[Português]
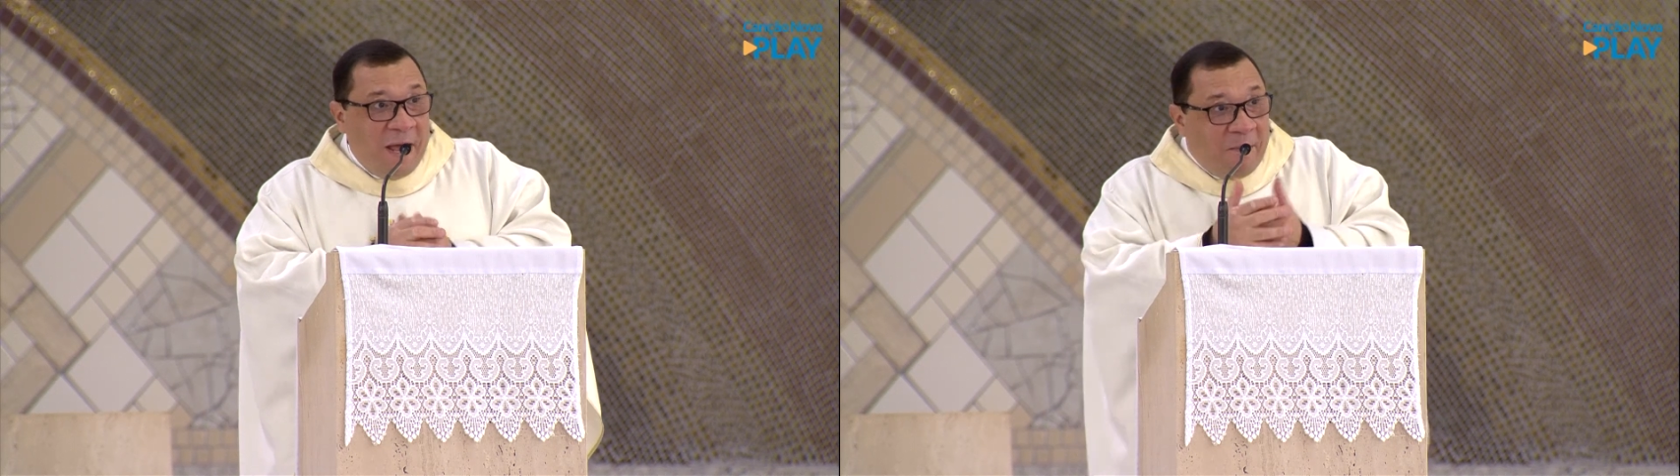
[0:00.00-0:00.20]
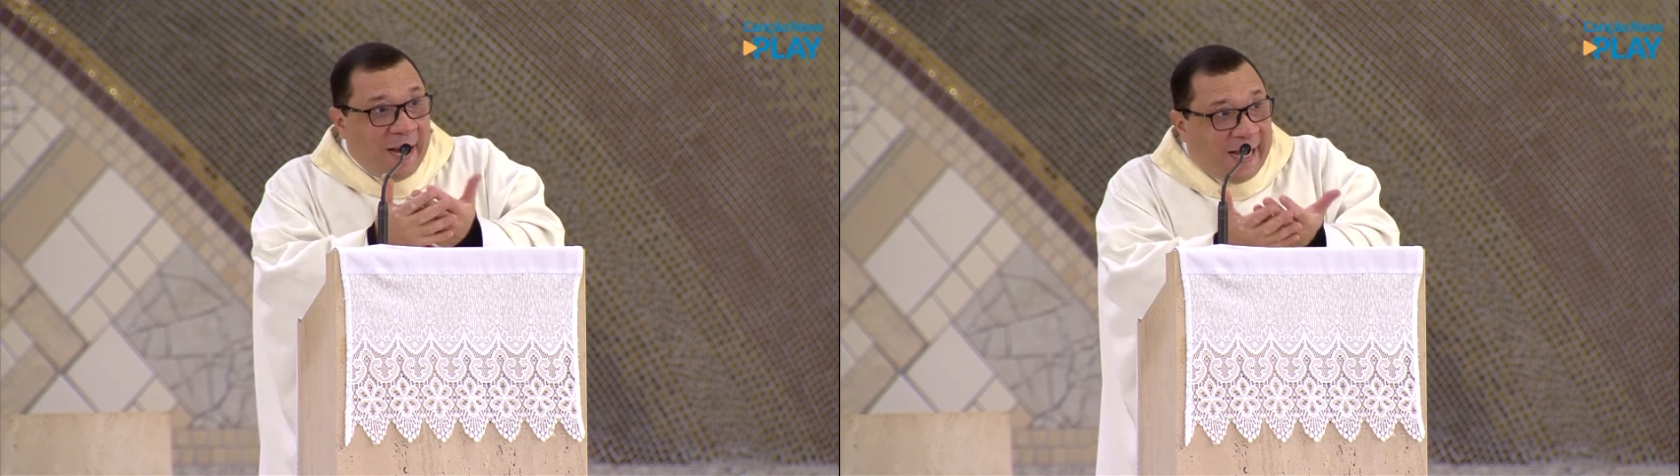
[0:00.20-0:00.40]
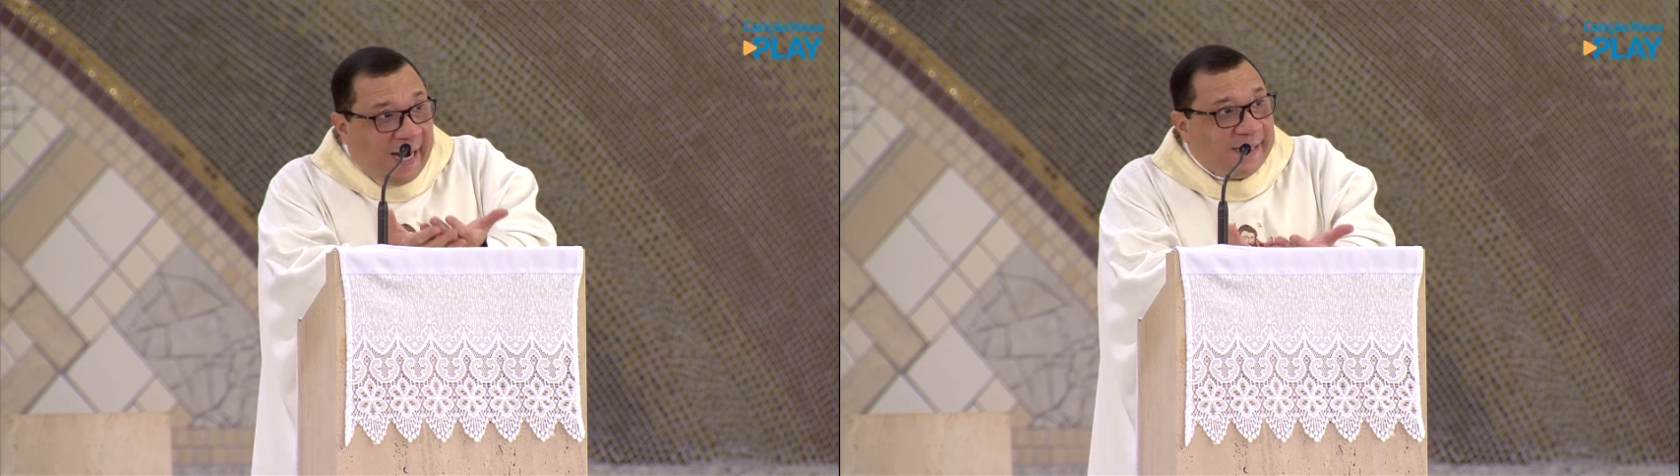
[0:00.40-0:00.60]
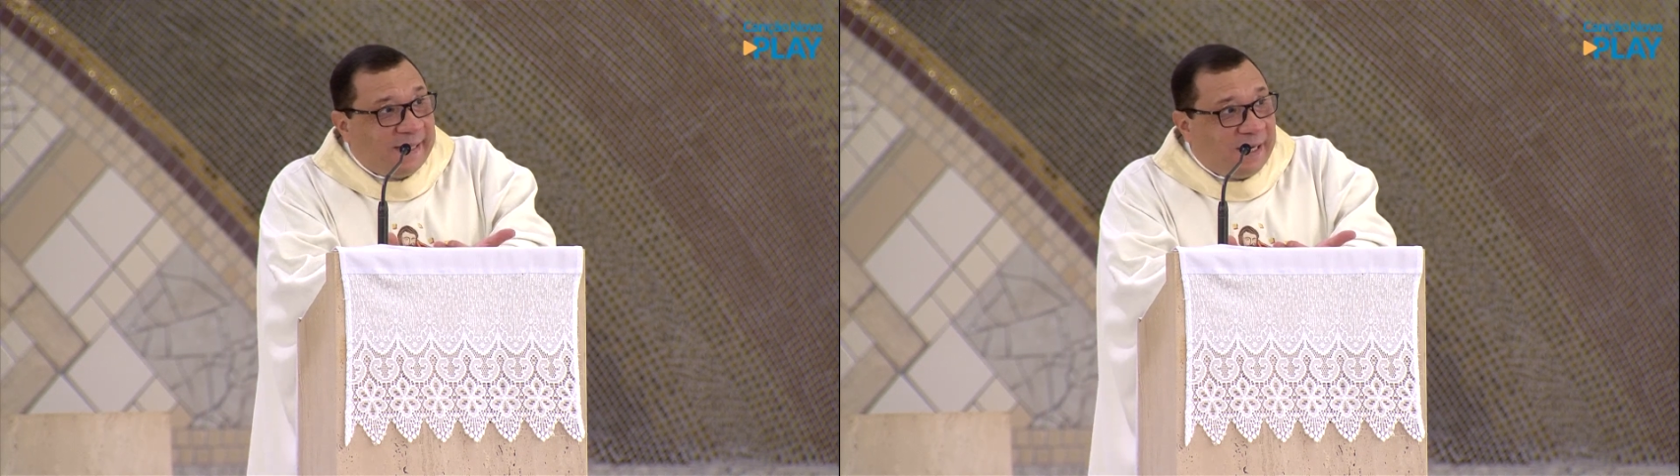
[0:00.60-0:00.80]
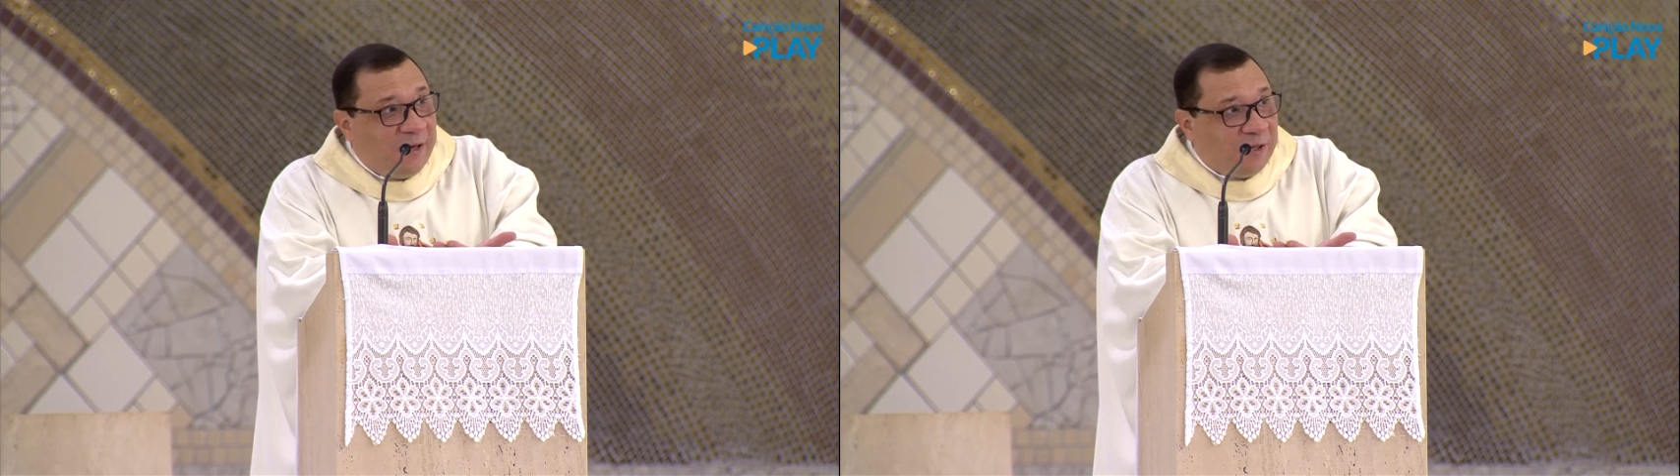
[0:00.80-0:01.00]
É uma
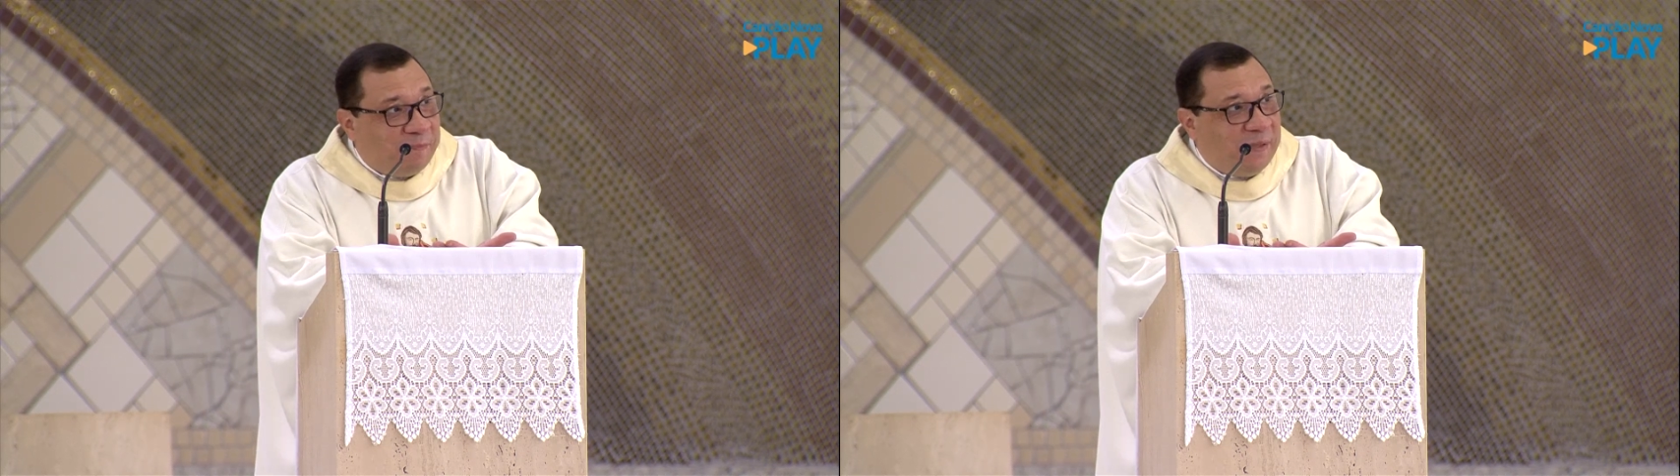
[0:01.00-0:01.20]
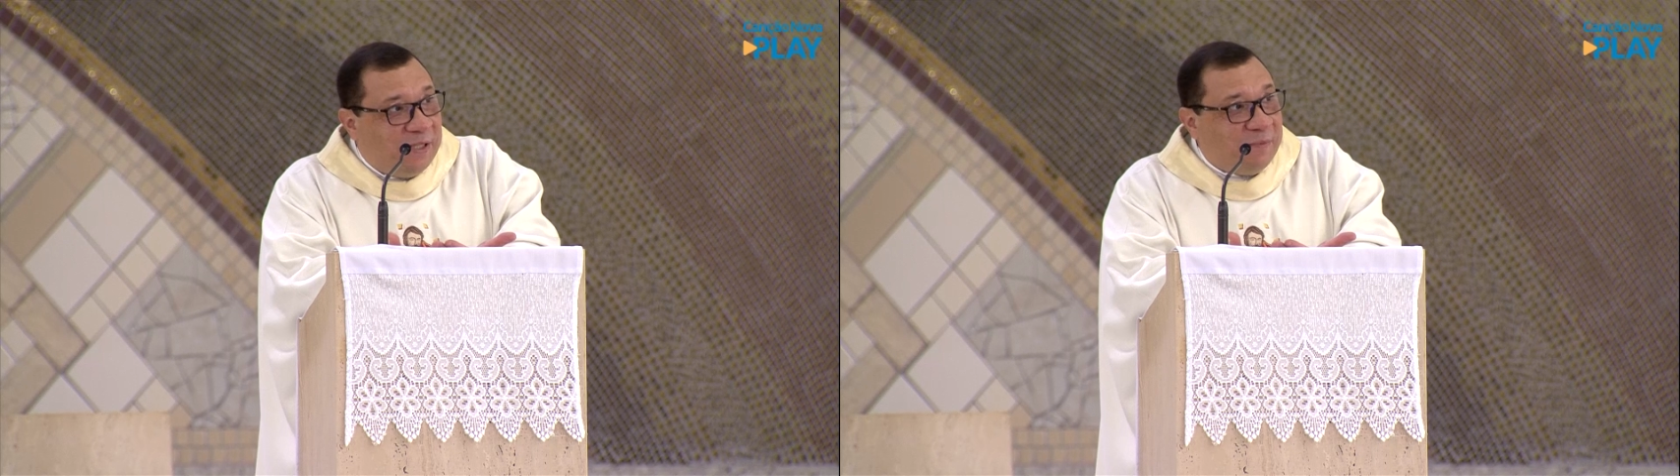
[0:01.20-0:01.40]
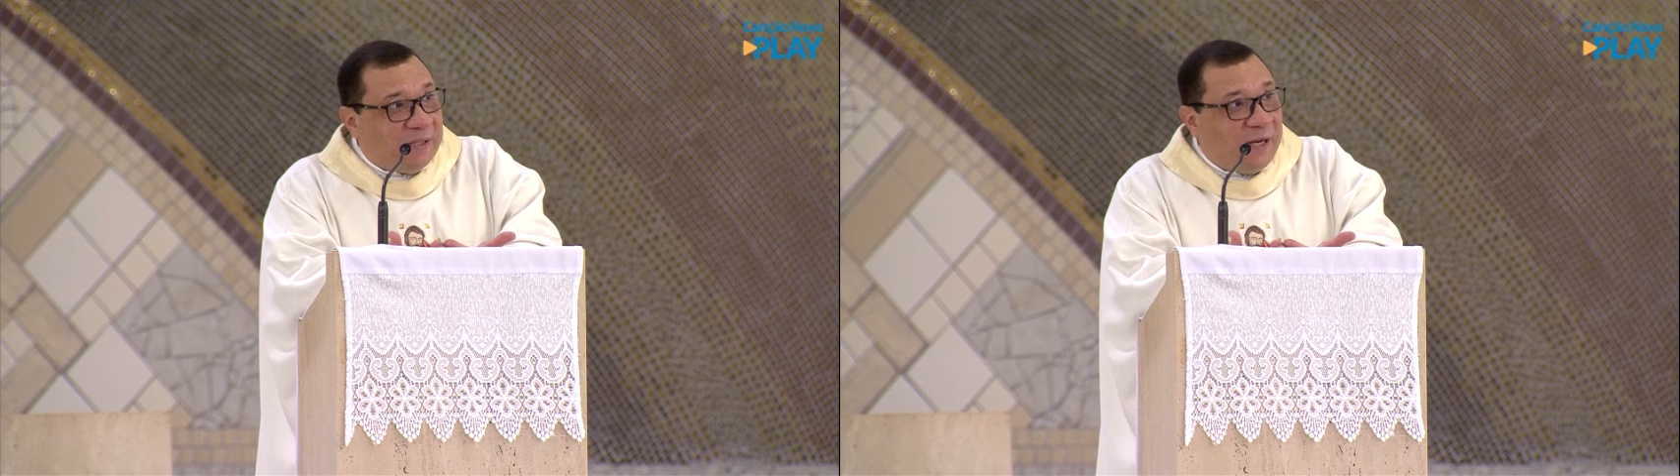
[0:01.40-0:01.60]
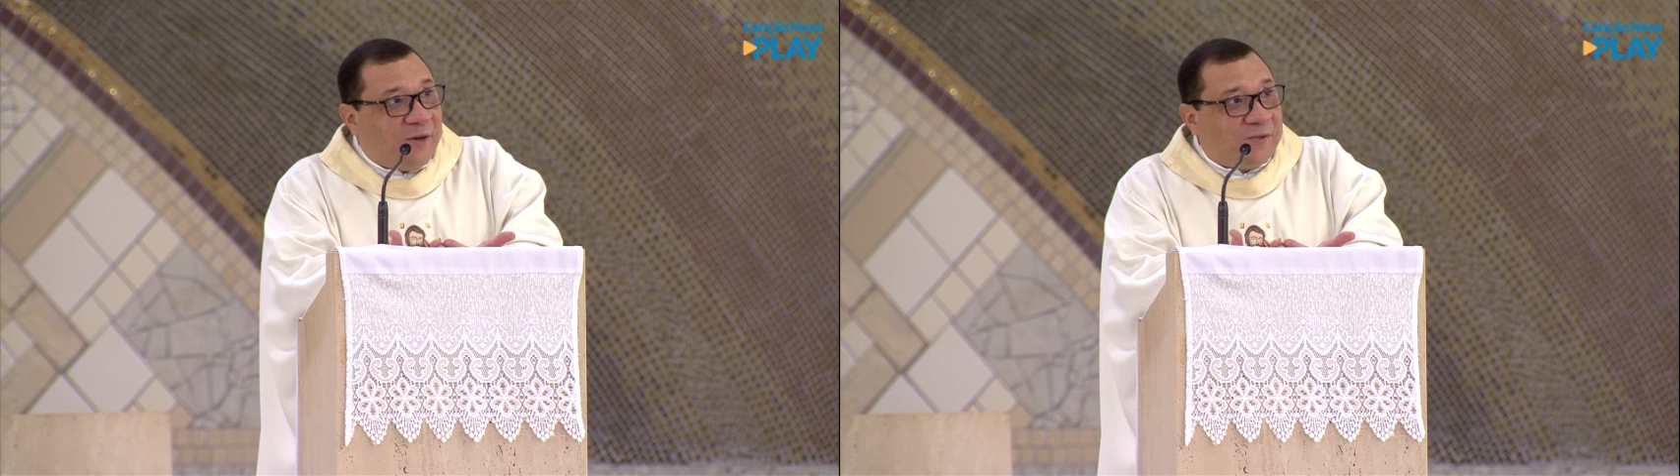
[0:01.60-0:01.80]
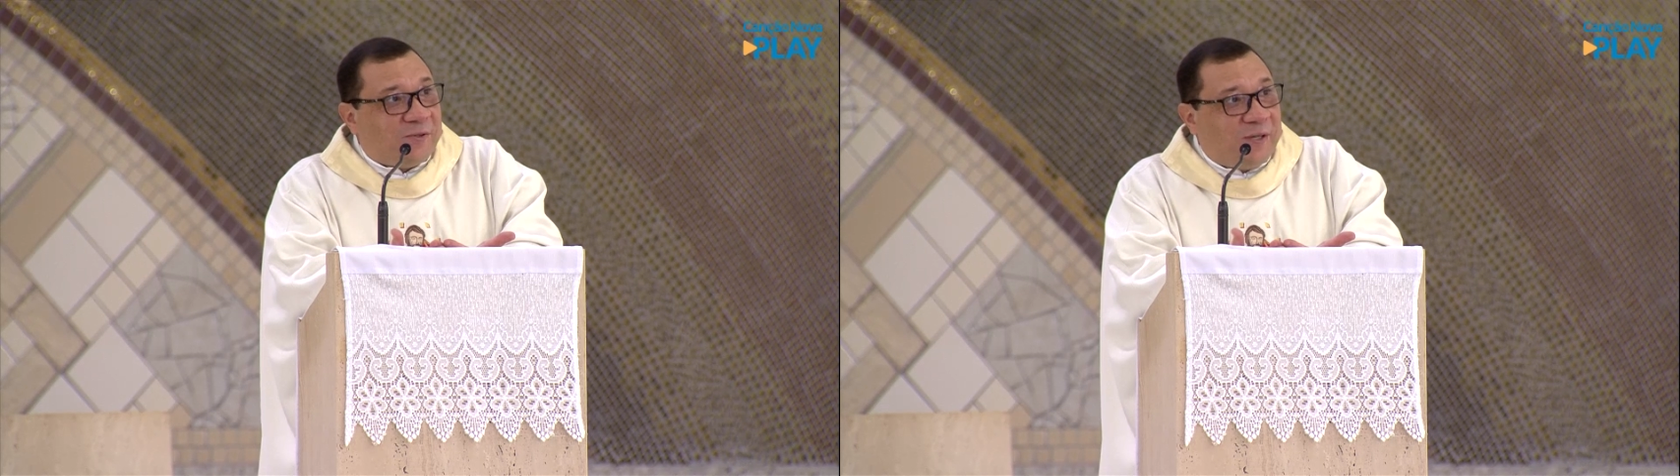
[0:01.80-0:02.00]
graça que nós pedimos a nosso